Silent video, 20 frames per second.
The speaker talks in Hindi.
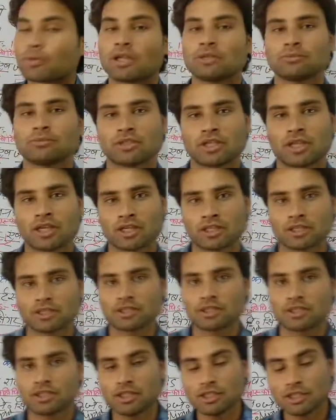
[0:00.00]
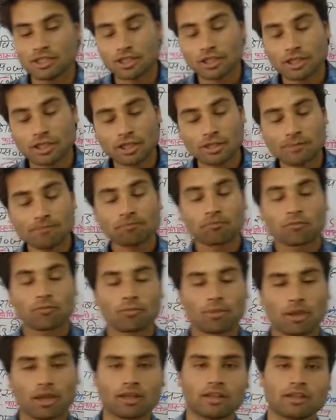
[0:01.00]
के आगे ठीक यानी कि पहले
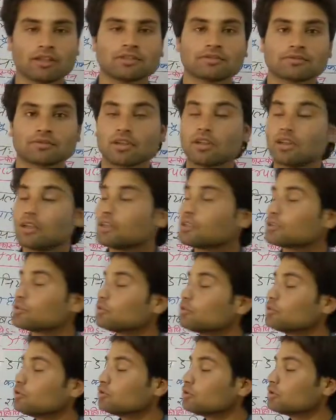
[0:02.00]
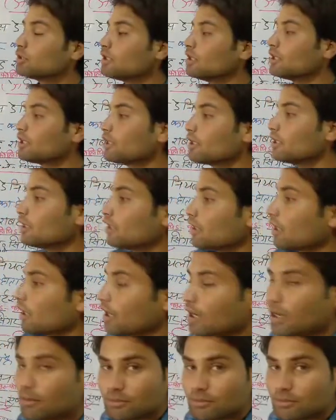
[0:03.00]
तो यानी कि अब